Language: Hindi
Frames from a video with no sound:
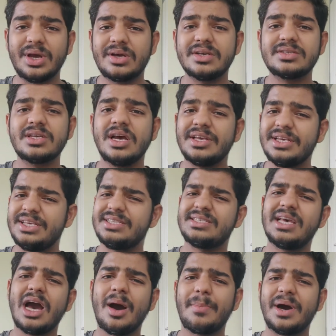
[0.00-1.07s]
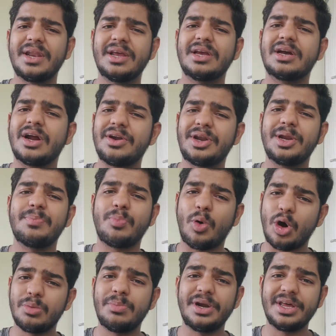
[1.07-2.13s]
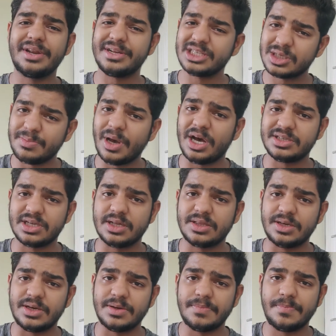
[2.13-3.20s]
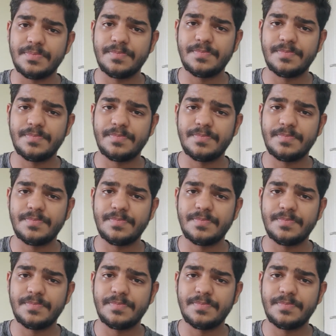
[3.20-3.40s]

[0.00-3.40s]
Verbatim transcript: बिकॉज इससे हमारी कंट्री बहुत बड़े रिस्क में आ जाती है